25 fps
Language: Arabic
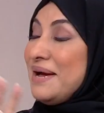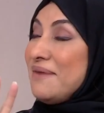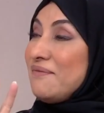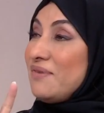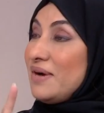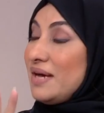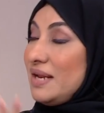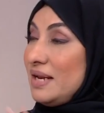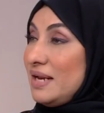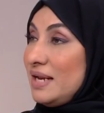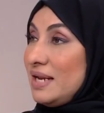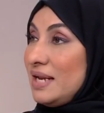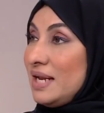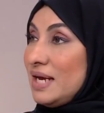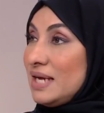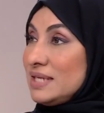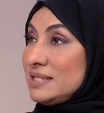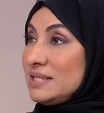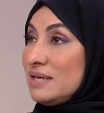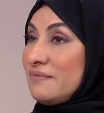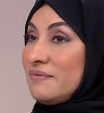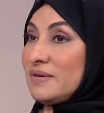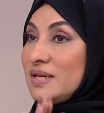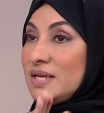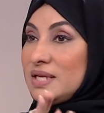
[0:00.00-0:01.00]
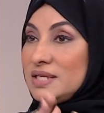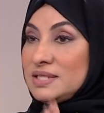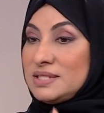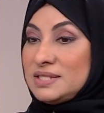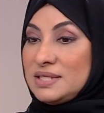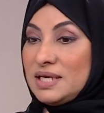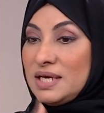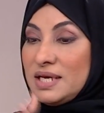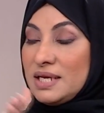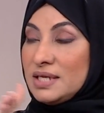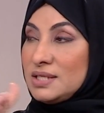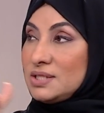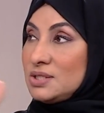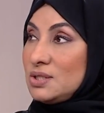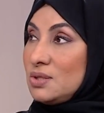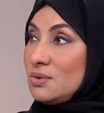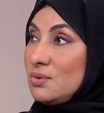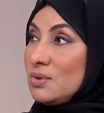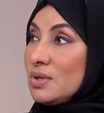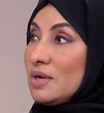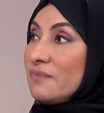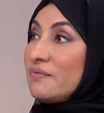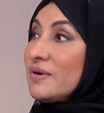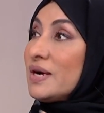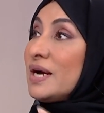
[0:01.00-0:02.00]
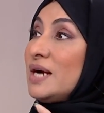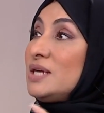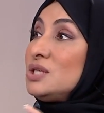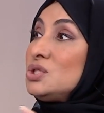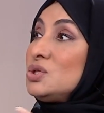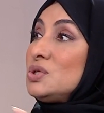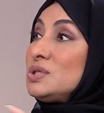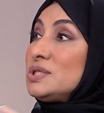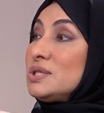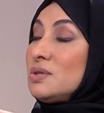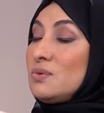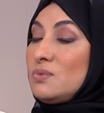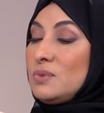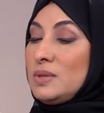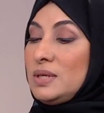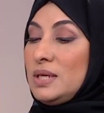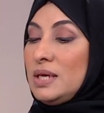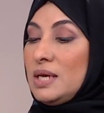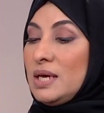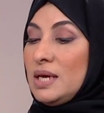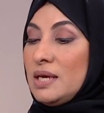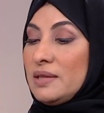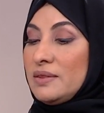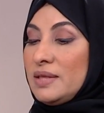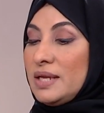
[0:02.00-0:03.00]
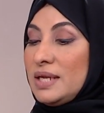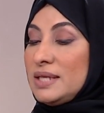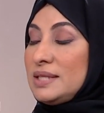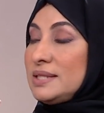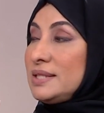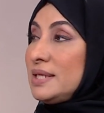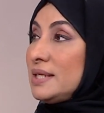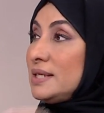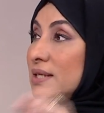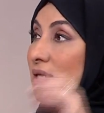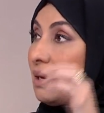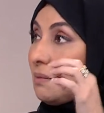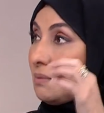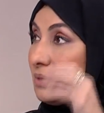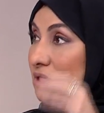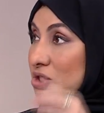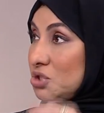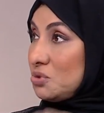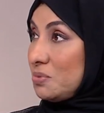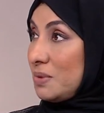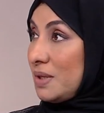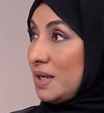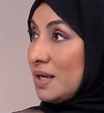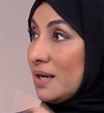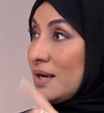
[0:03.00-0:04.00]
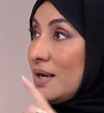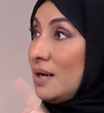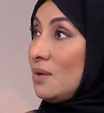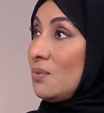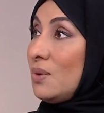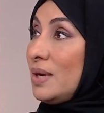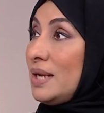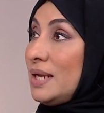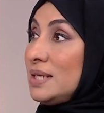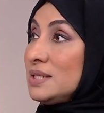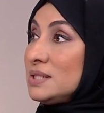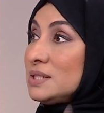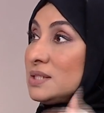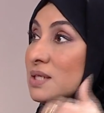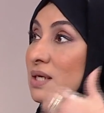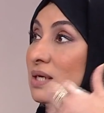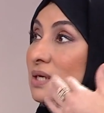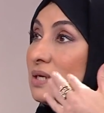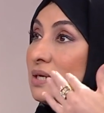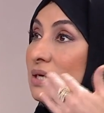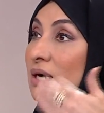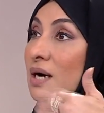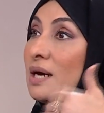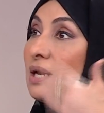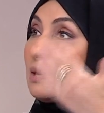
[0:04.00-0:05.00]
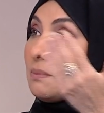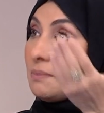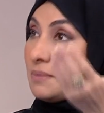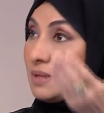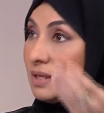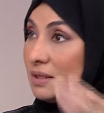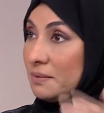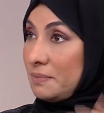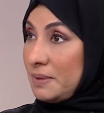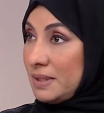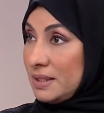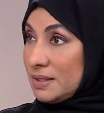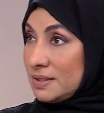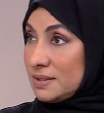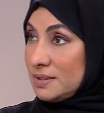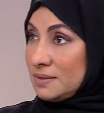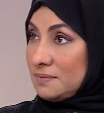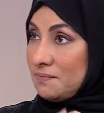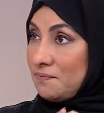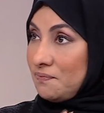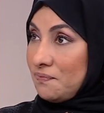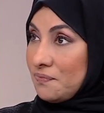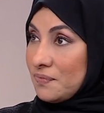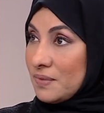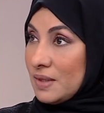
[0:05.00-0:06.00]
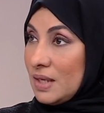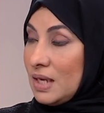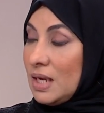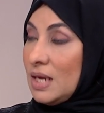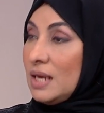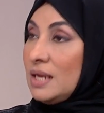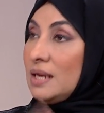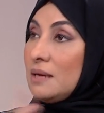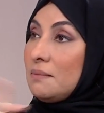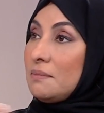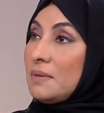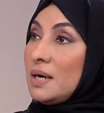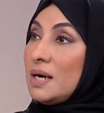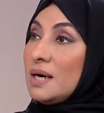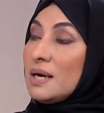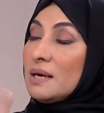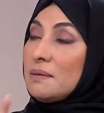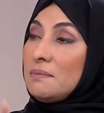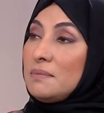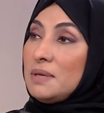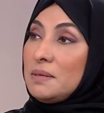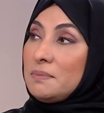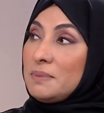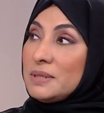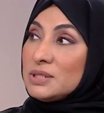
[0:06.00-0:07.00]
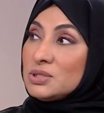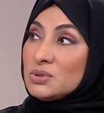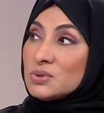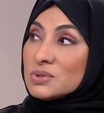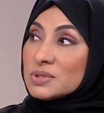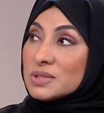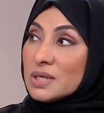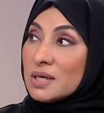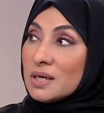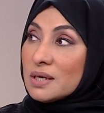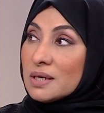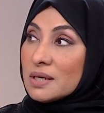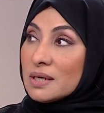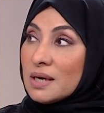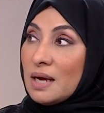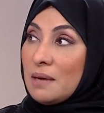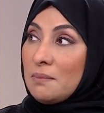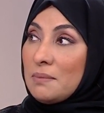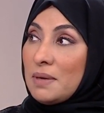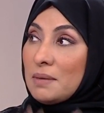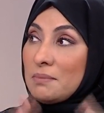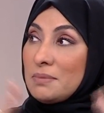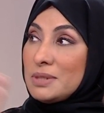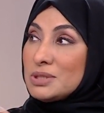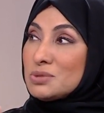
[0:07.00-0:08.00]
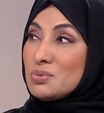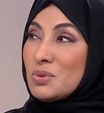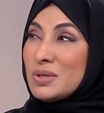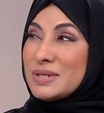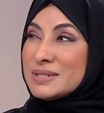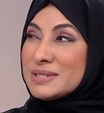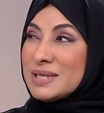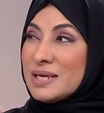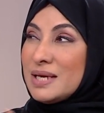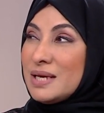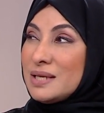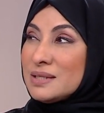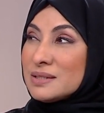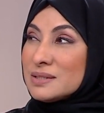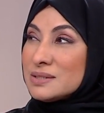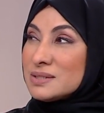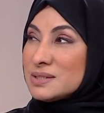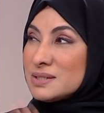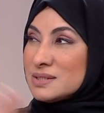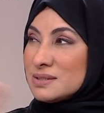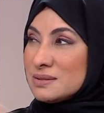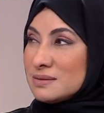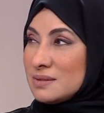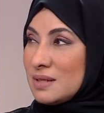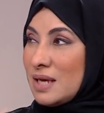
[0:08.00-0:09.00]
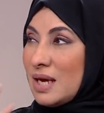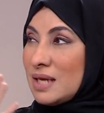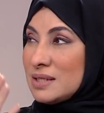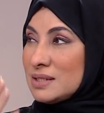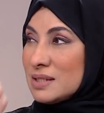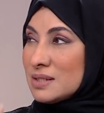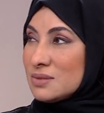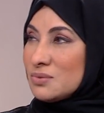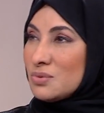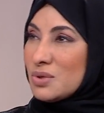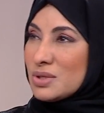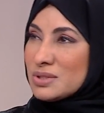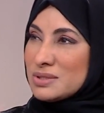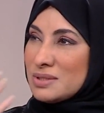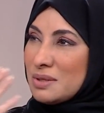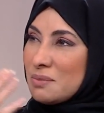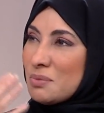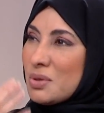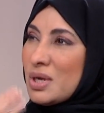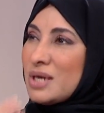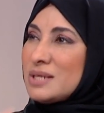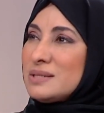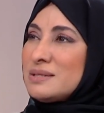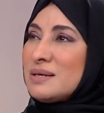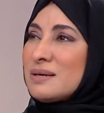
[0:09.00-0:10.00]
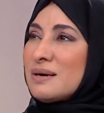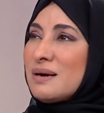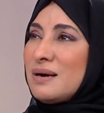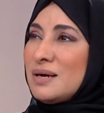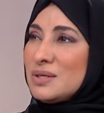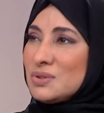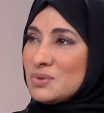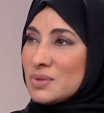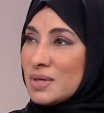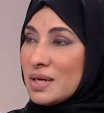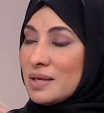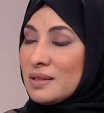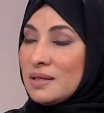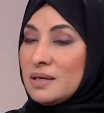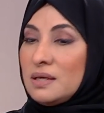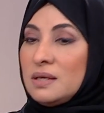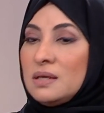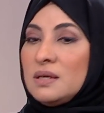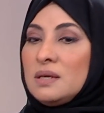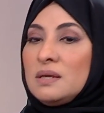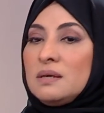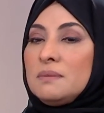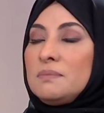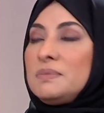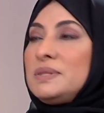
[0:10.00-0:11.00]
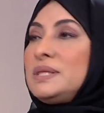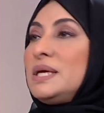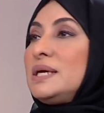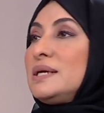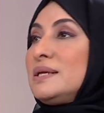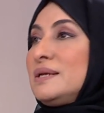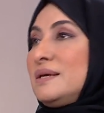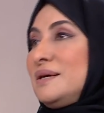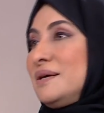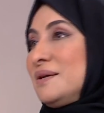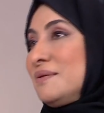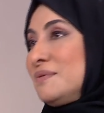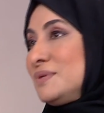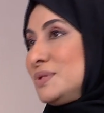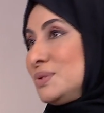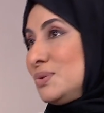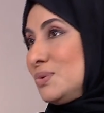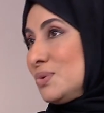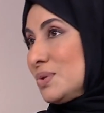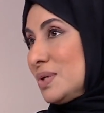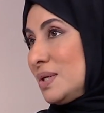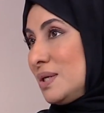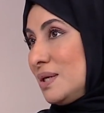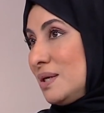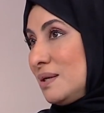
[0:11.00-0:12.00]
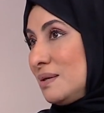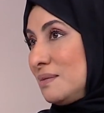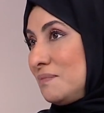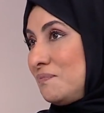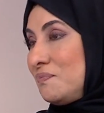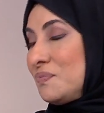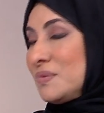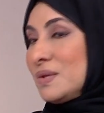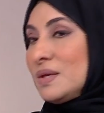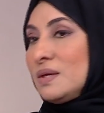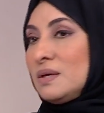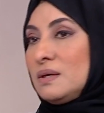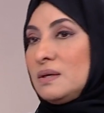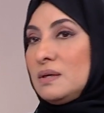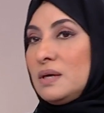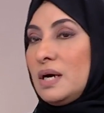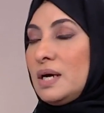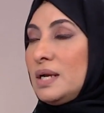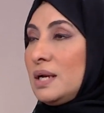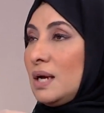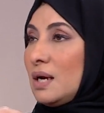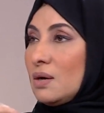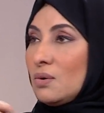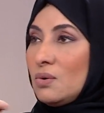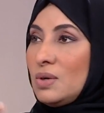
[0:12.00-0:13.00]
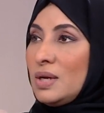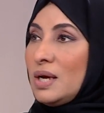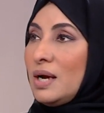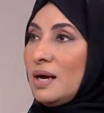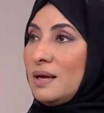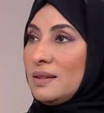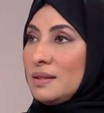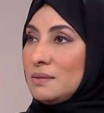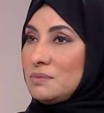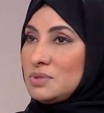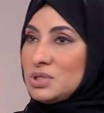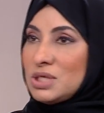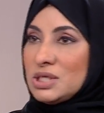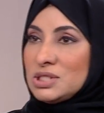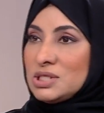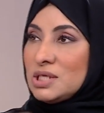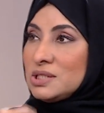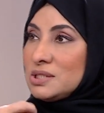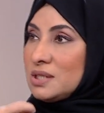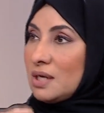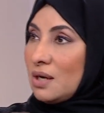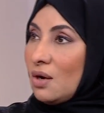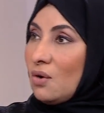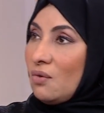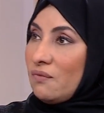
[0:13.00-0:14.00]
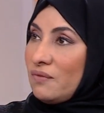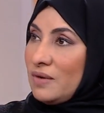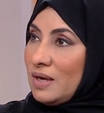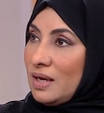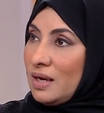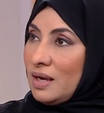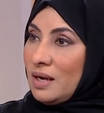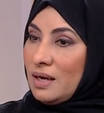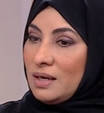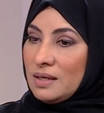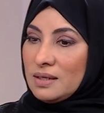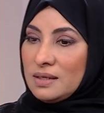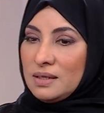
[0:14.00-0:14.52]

فللاسف السير السلوك فكان شو يسوي؟ ثلاث ايام اجبار الولد هرب من البيت لما هرب من البيت شو صار راح مع مجموعه سيئات ادكت آه، مخدرات وكذا بدا ينحرف سلوكيا يعني. انا اقول هذه مش عشان تخوف الاهالي